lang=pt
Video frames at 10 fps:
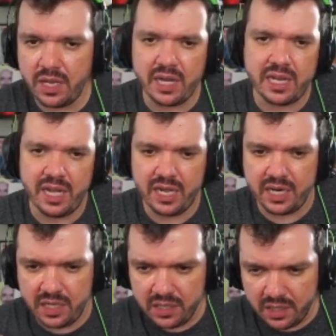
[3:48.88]
Ah, cara,
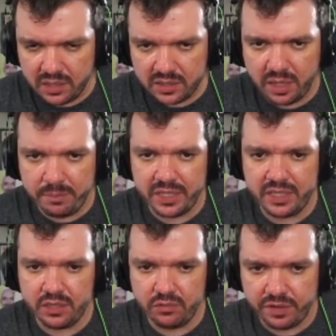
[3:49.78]
hein? você tá
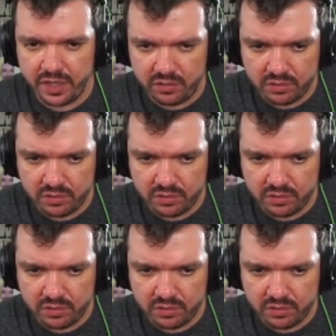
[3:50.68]
banido, hein? velho.